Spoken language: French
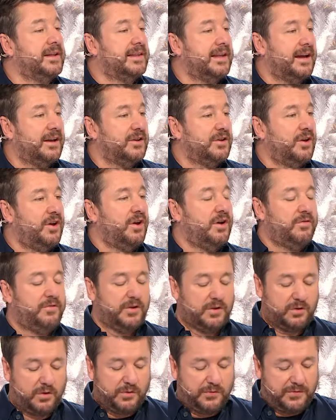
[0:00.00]
intérieur,
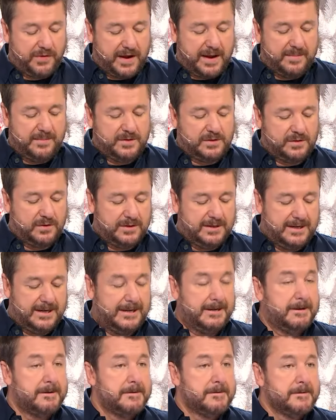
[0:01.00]
votre femme se
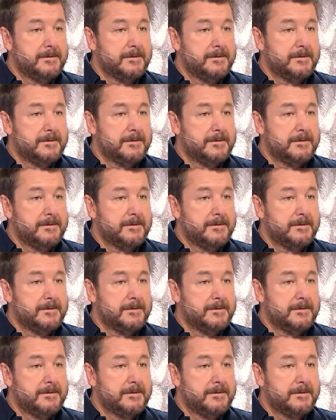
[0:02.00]
dit